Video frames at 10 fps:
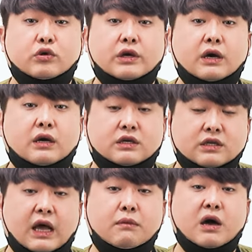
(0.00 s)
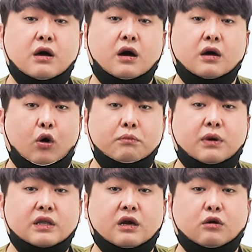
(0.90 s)
우리가 그 그나마 먼
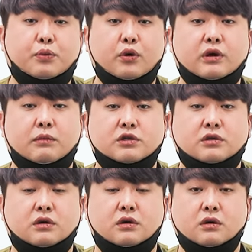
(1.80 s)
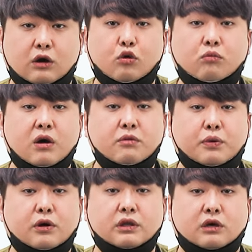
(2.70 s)
바다라고 표현하면서 항공모함이
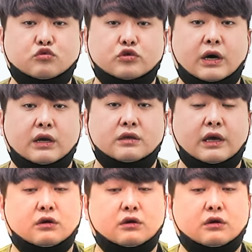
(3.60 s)
필요하다고 주장하는